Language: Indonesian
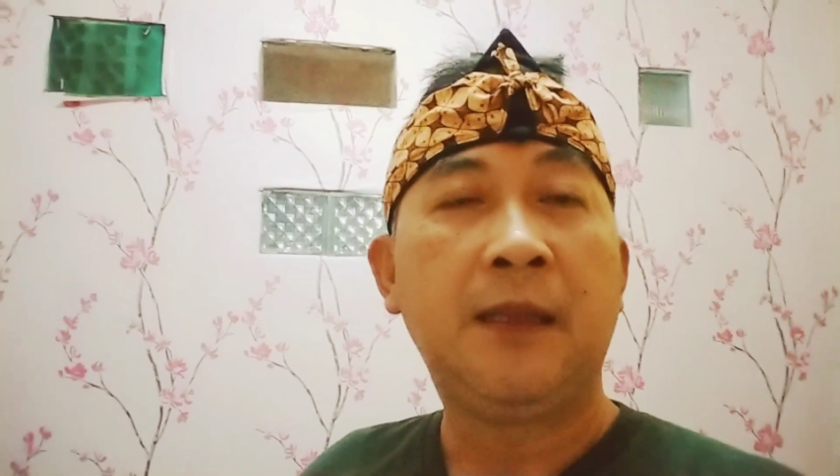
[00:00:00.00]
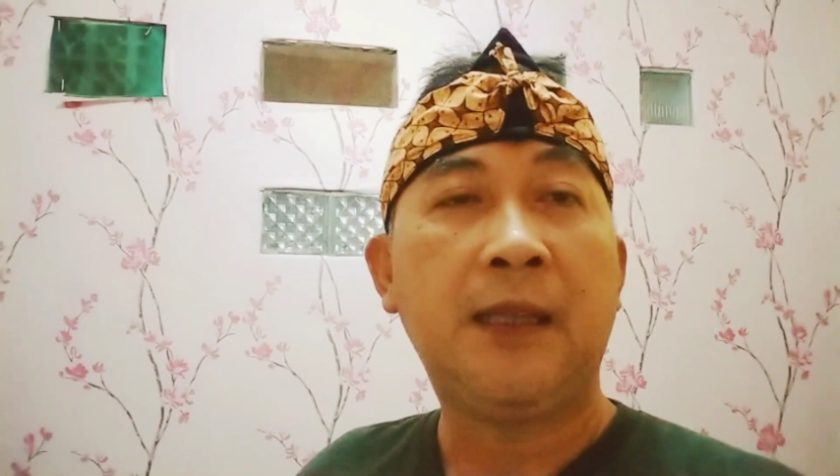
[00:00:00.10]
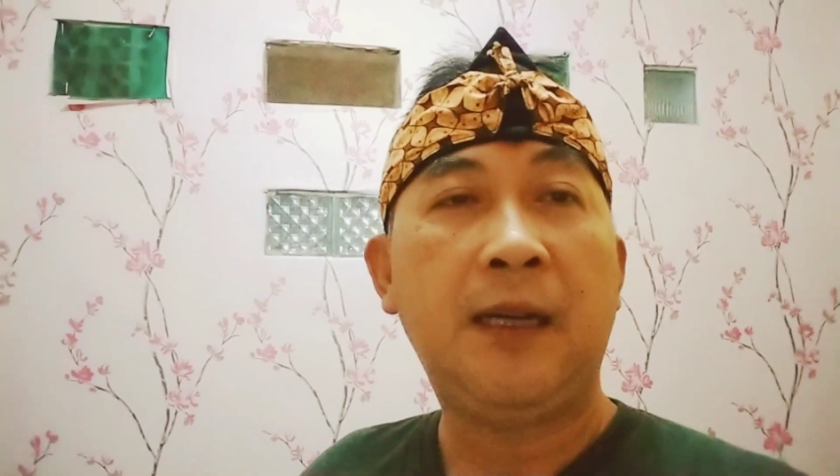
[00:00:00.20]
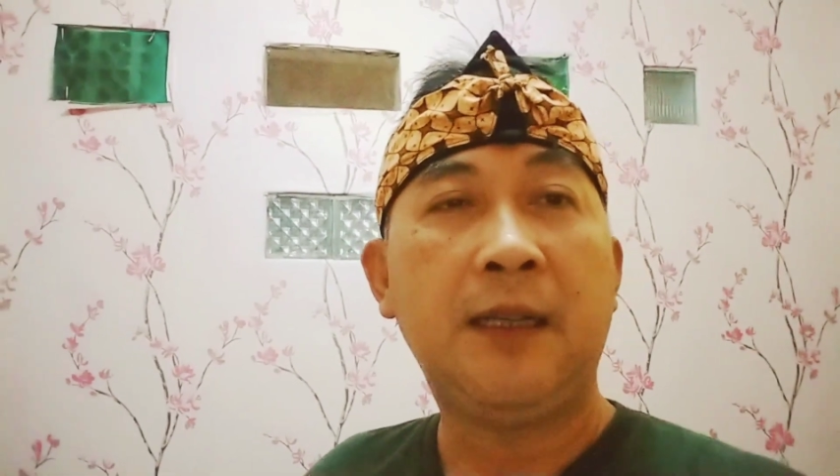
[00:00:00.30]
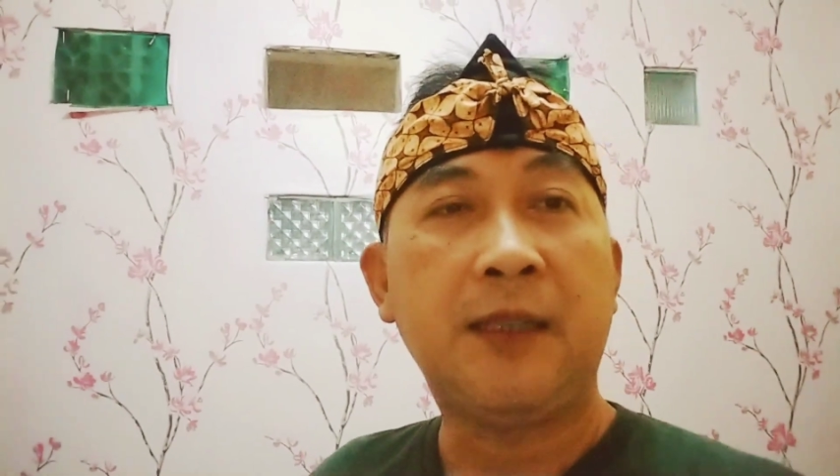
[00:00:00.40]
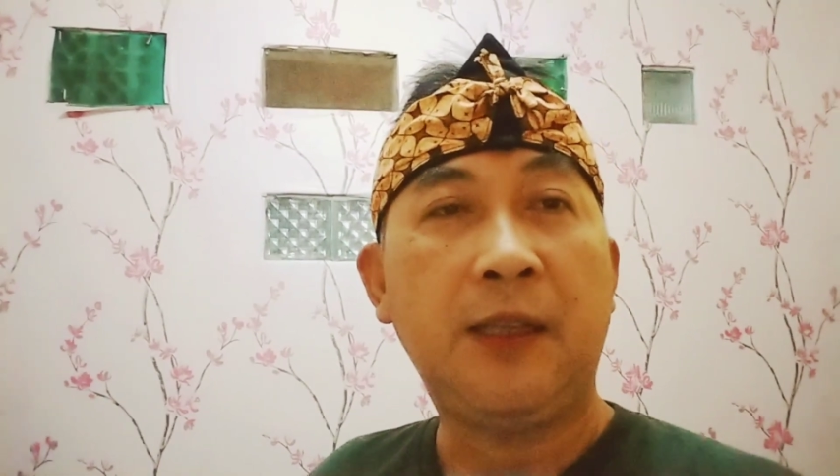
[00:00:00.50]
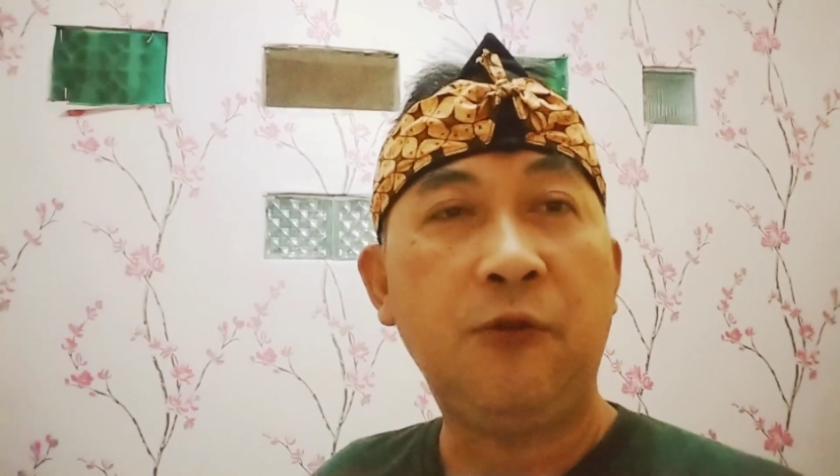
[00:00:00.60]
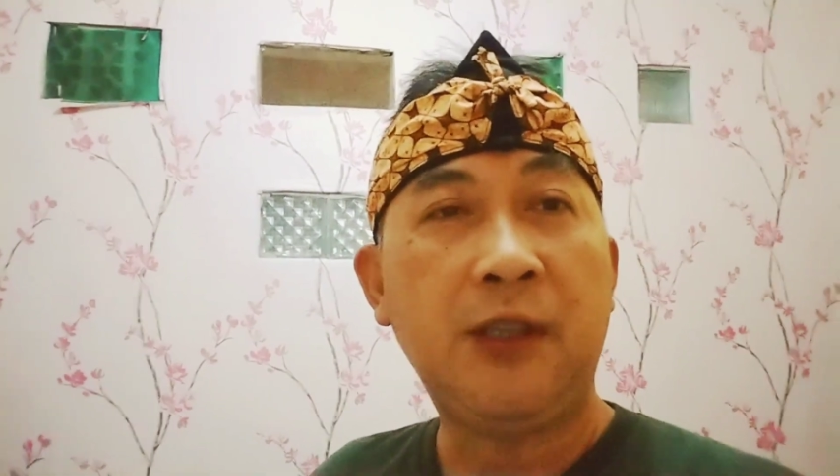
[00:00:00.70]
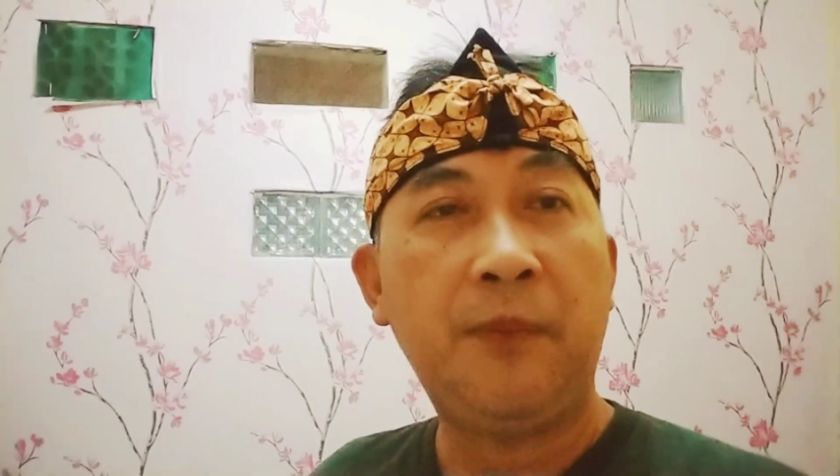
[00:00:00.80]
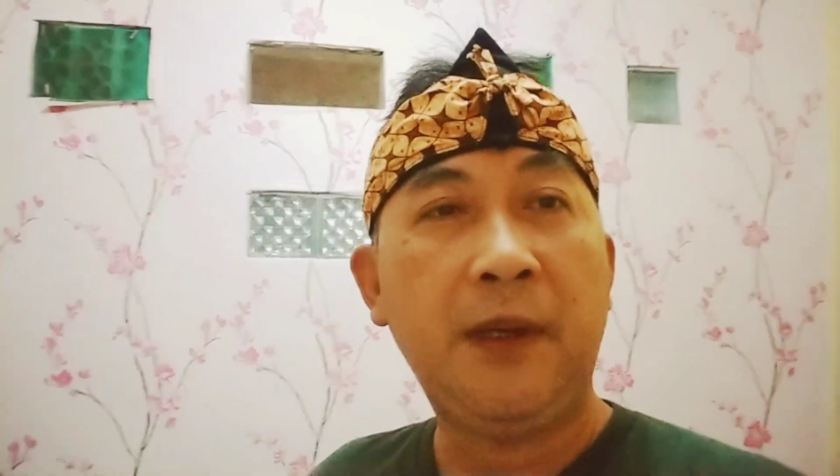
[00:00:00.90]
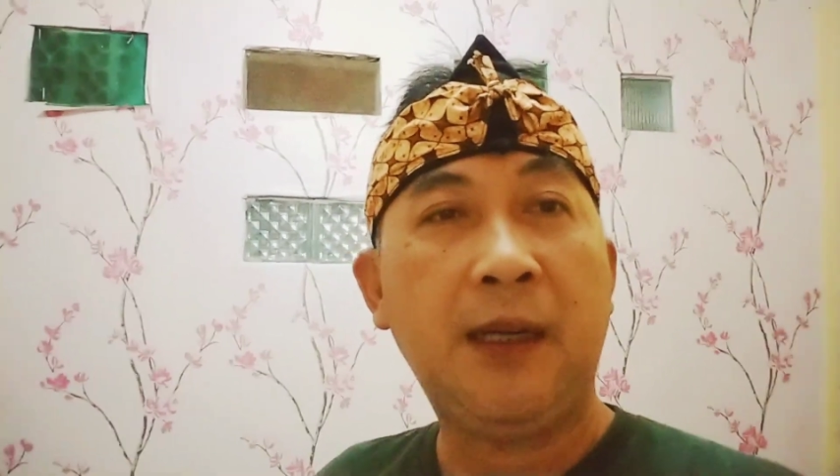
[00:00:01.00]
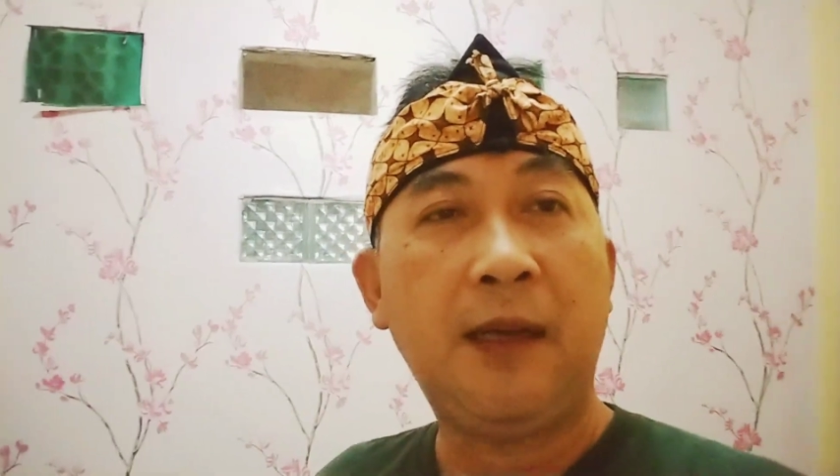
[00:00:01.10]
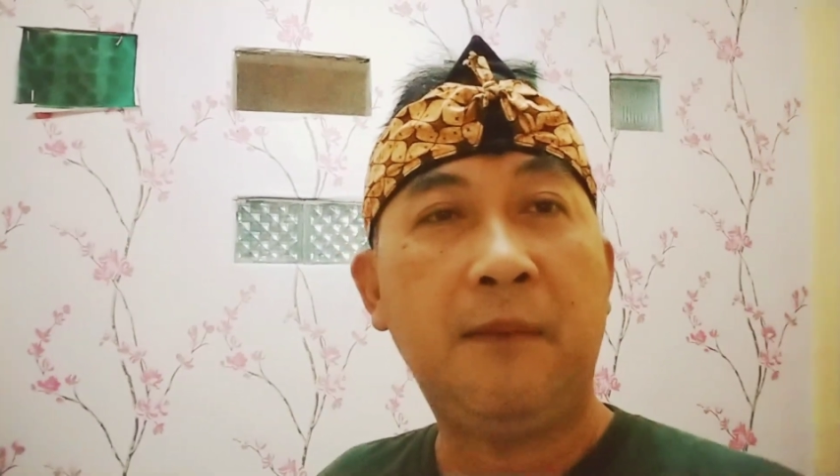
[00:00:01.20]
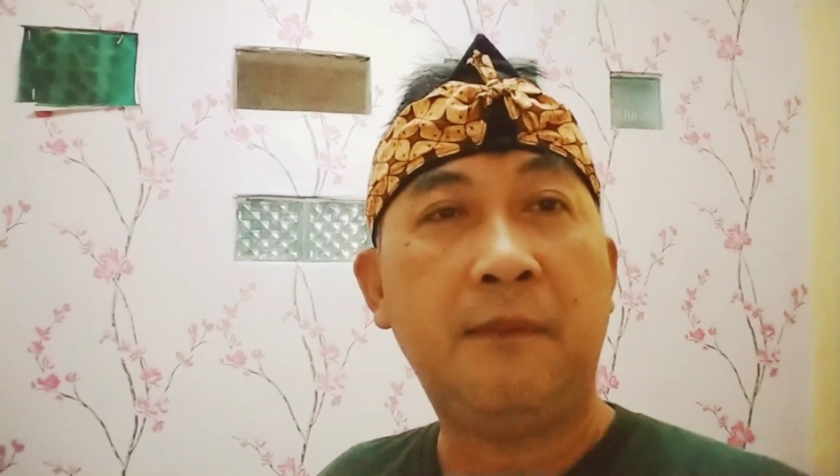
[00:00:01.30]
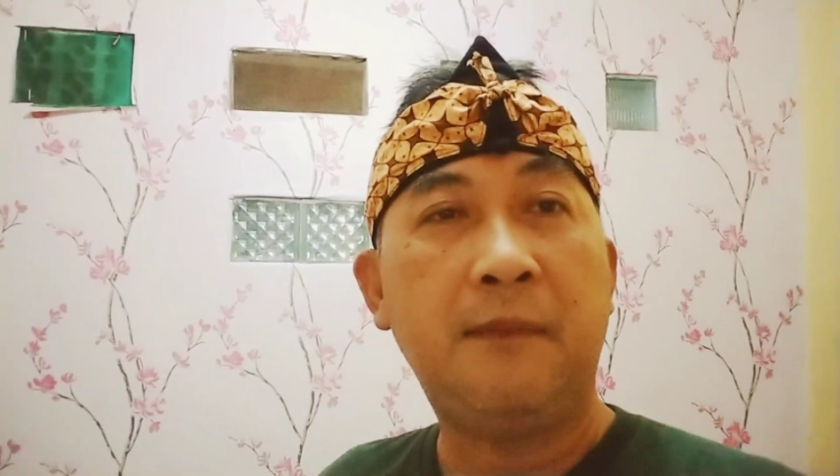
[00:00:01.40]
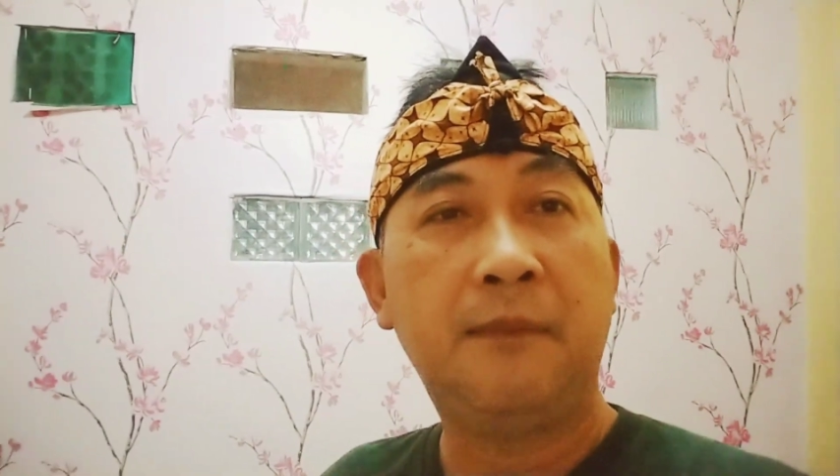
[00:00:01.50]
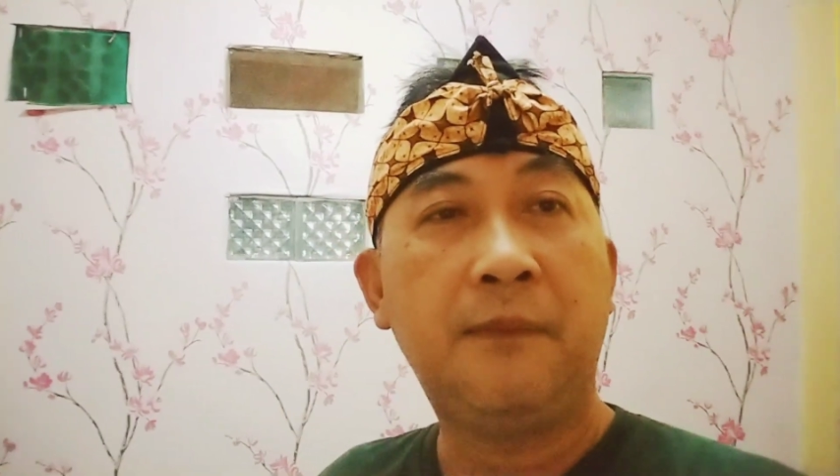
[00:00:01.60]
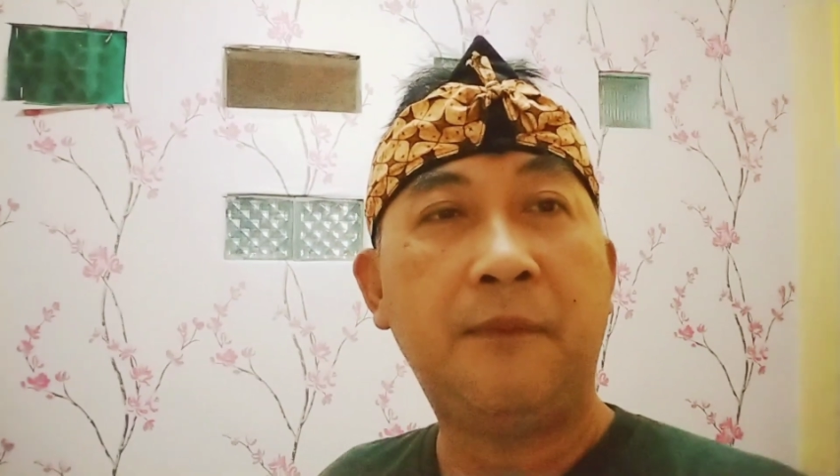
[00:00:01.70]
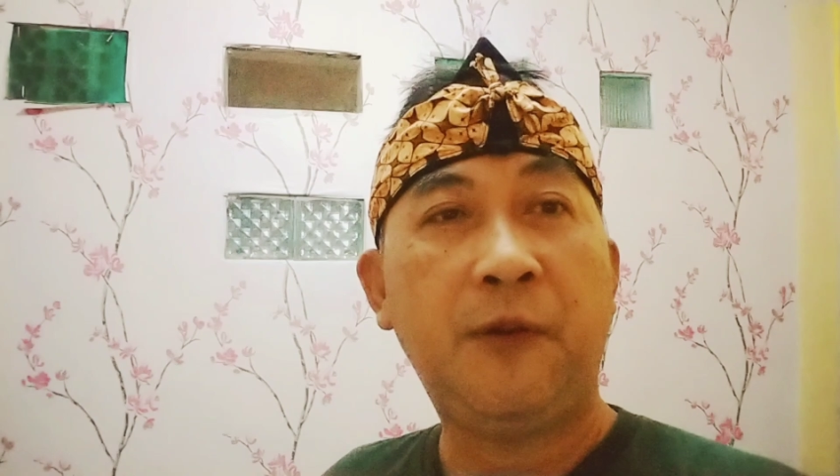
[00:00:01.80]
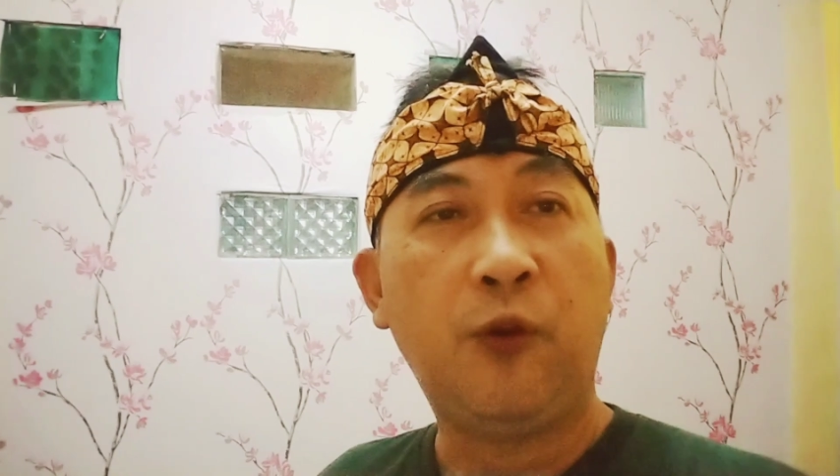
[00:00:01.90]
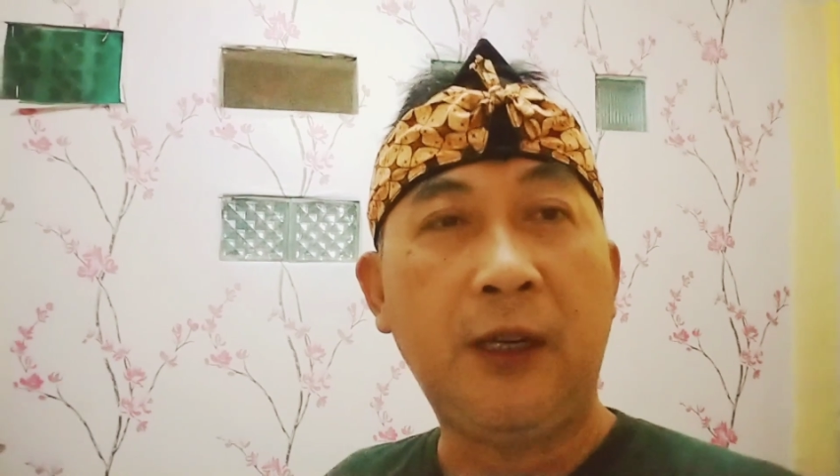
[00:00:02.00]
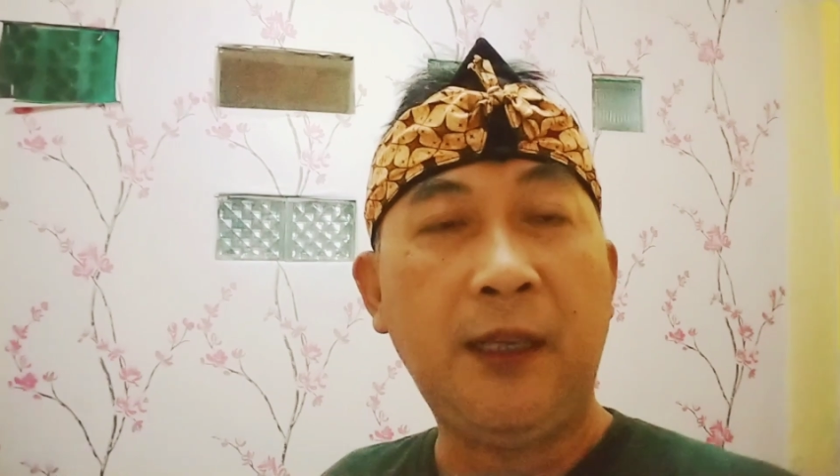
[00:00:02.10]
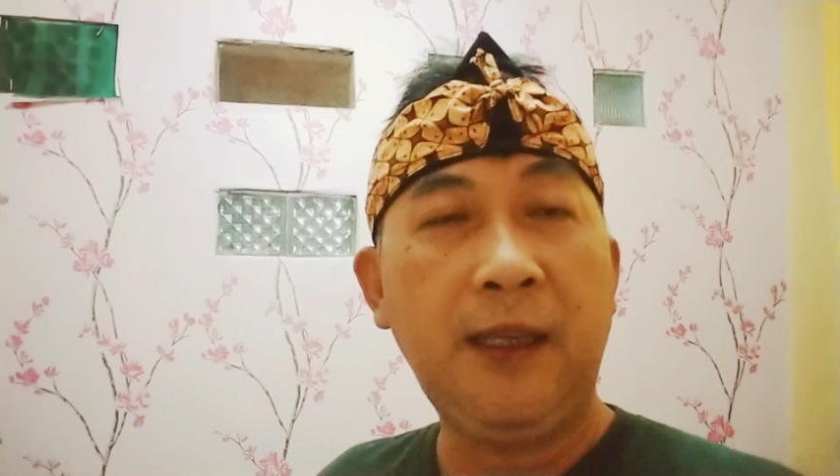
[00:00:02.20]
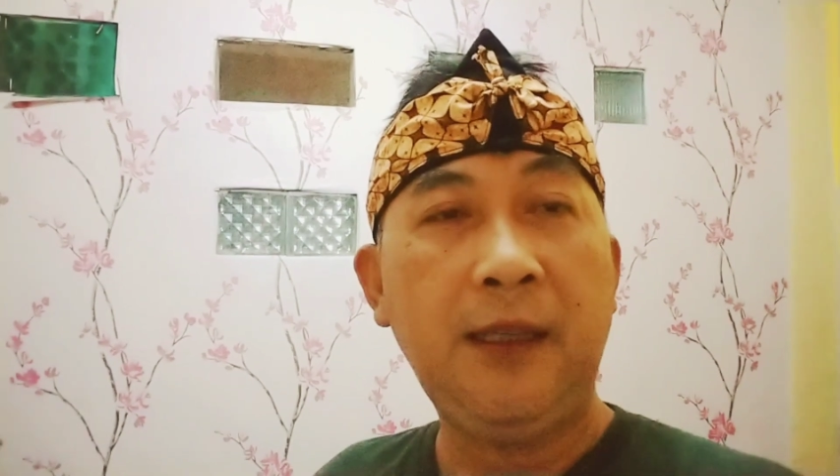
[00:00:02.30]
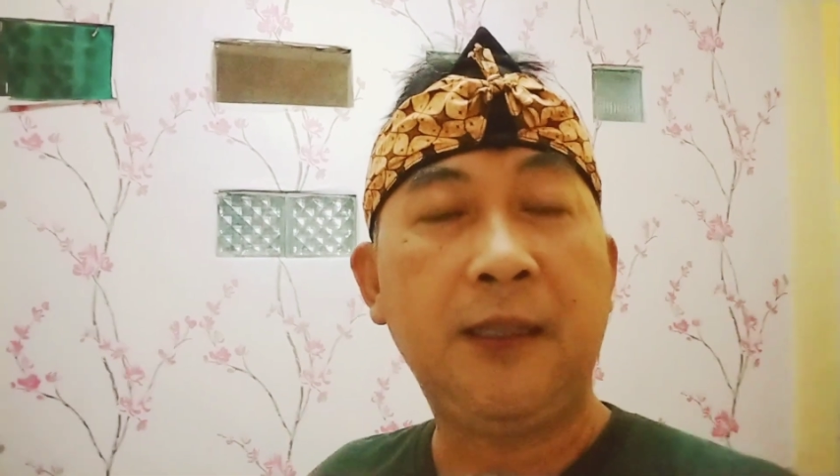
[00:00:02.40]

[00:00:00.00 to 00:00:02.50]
Tanggal 1 sampai 6 Februari